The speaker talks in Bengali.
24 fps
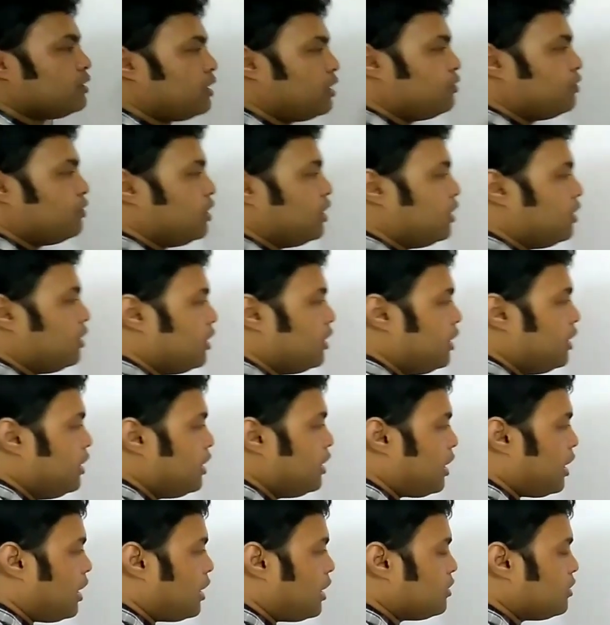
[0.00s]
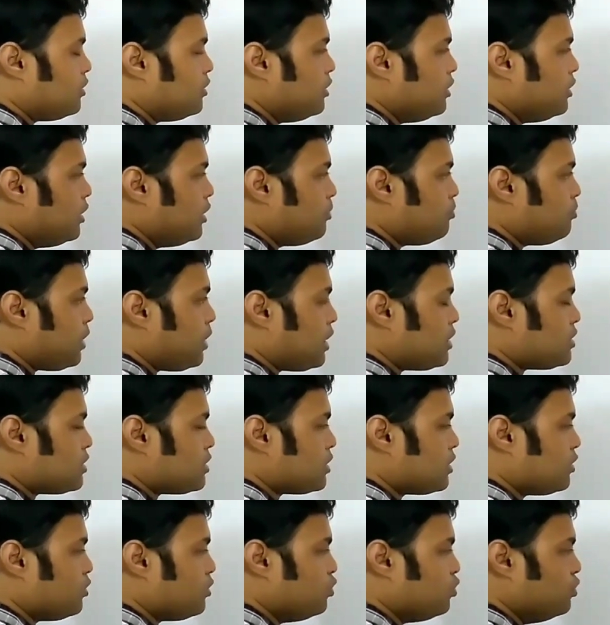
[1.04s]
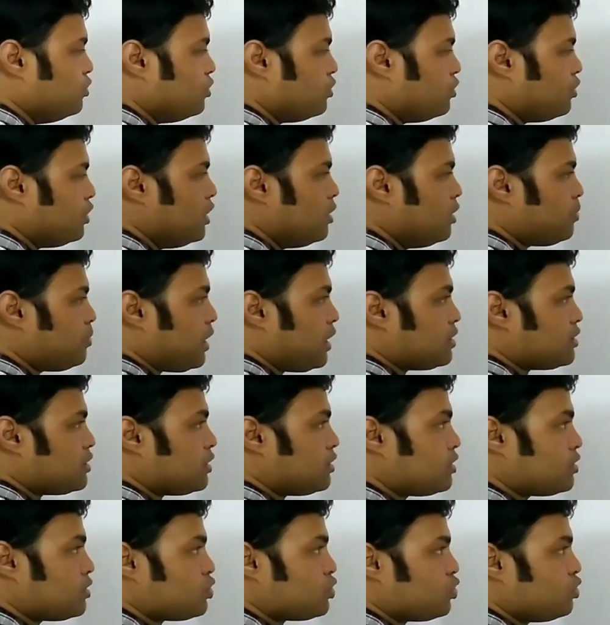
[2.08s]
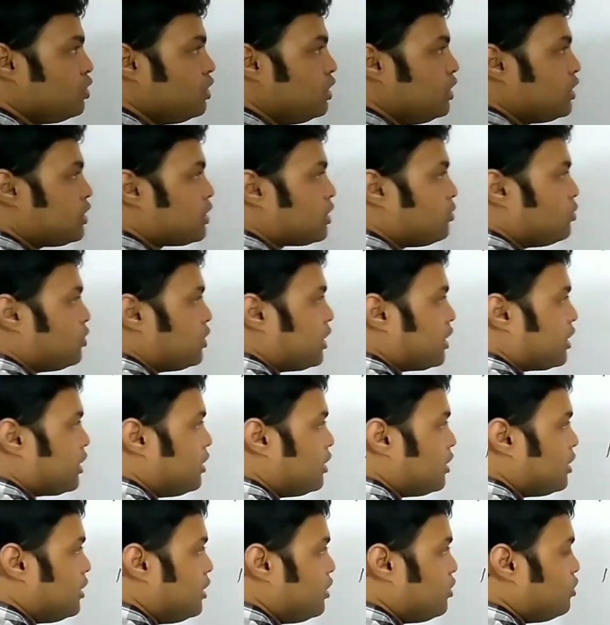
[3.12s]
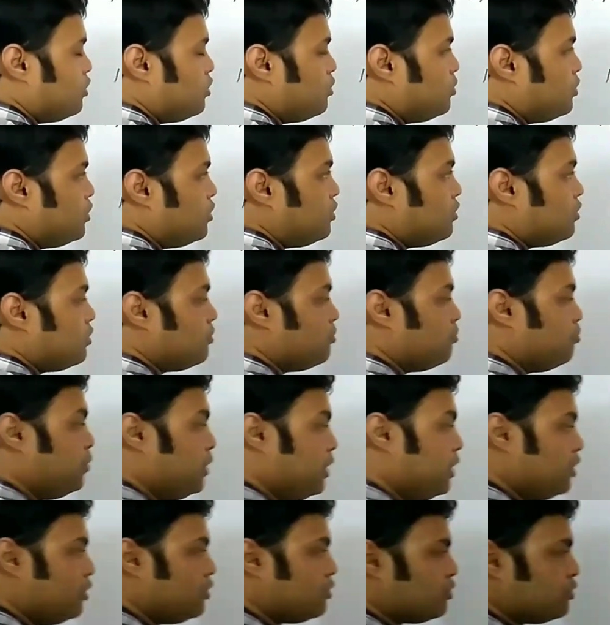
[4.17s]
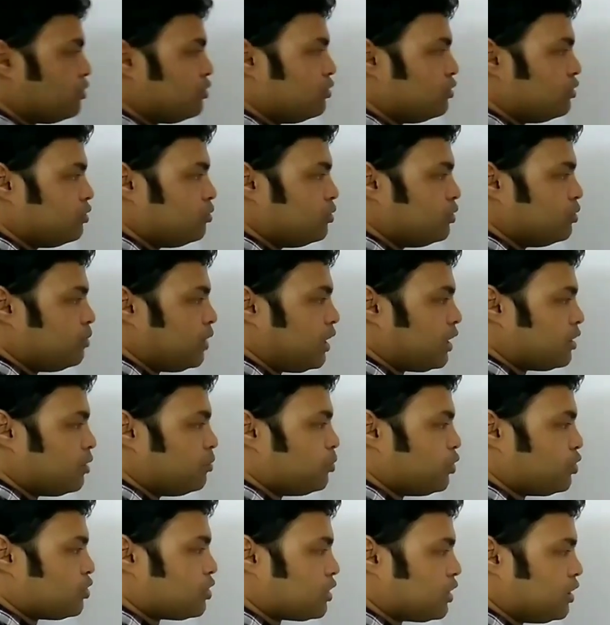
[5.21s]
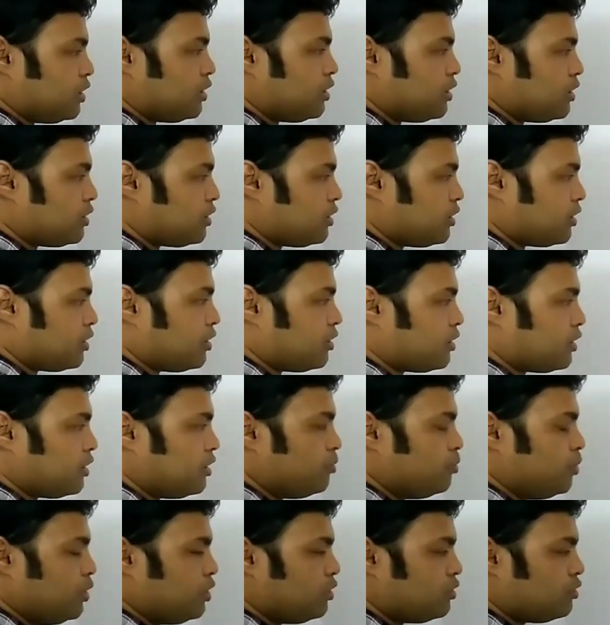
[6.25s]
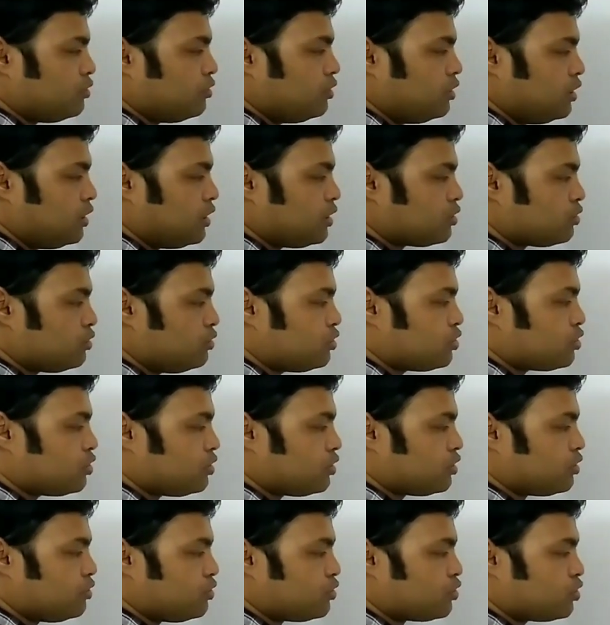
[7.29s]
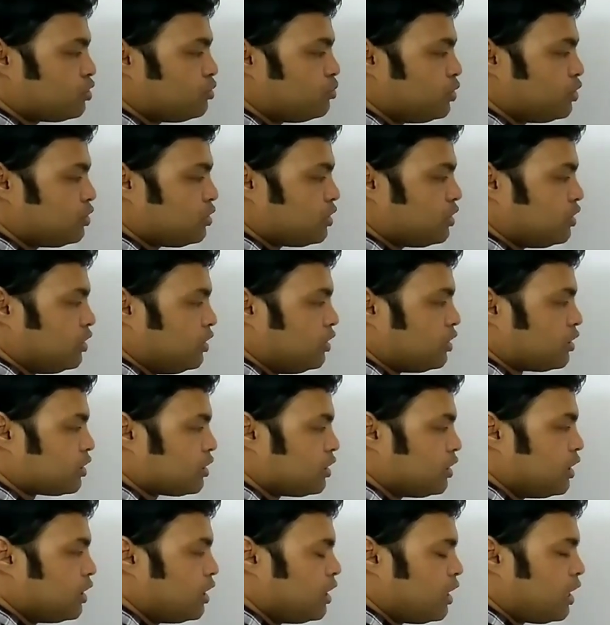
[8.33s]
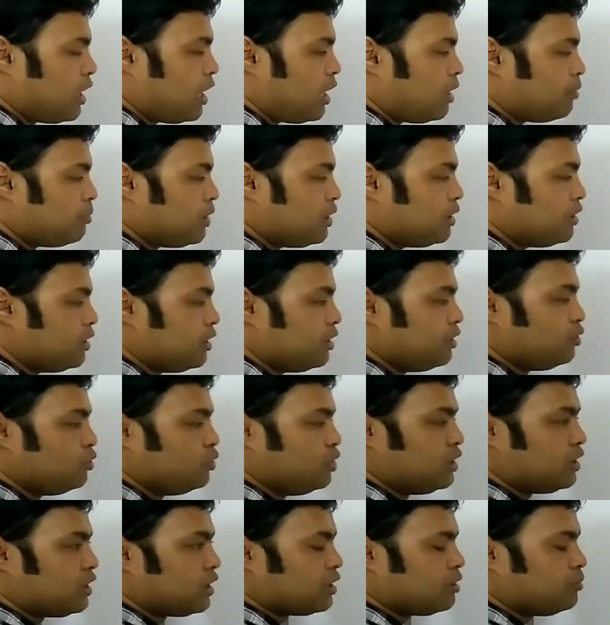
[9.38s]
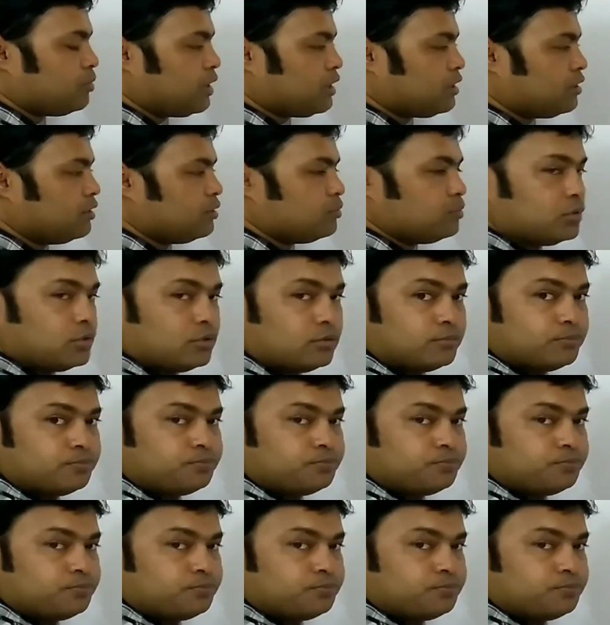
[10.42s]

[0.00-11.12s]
তাহলে এই আট দিয়ে পাঁচকে গুণ করলে পাঁচ আটা চল্লিশ এবং এখানে কি করব বিয়োগ করব বাকি পোর্শনটার থেকে তাহলে বিয়োগ করলে আসলো সতেরোশো বত্রিশ আবার এই দুইটাকে বাদ দেব